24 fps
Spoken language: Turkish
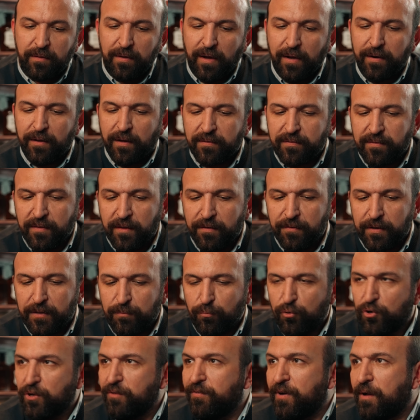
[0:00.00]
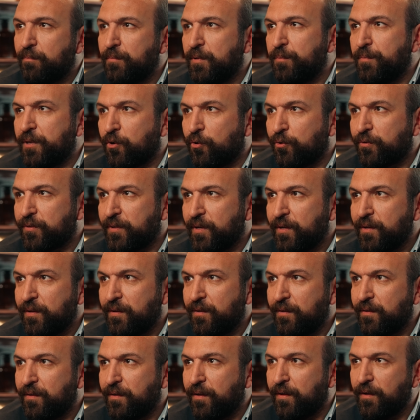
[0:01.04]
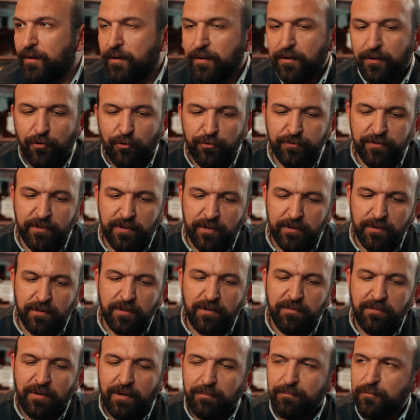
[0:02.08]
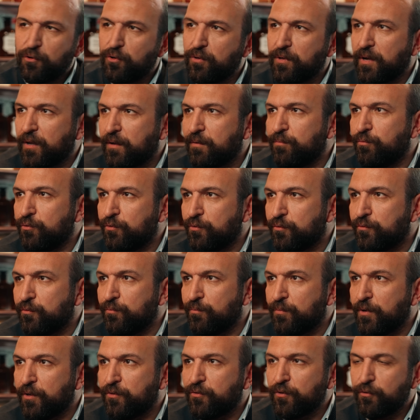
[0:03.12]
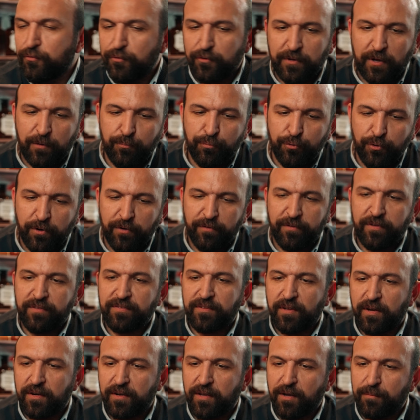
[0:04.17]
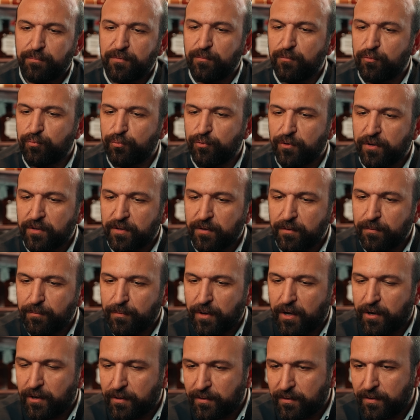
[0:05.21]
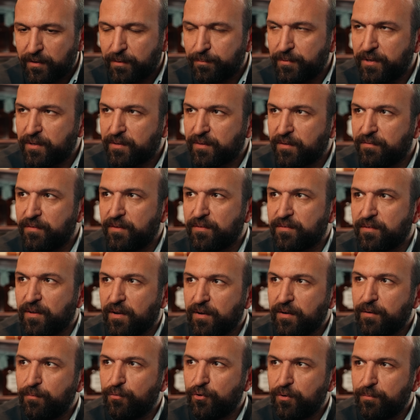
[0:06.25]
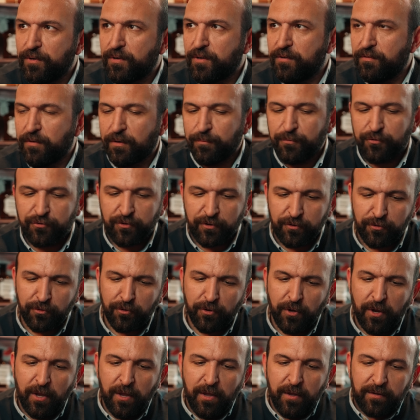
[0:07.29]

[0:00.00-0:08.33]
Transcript: Yani aslında evet bu kıvamlı bir kokteyl. Ee, o yüzden hani kıvamlı olarak bunu sunmaya çalışıyoruz. Hı -hı. Yani püre vesaire yaptığımız pürede baharatlarıyla birlikte vesaire böyle bir kıvam içeriyor.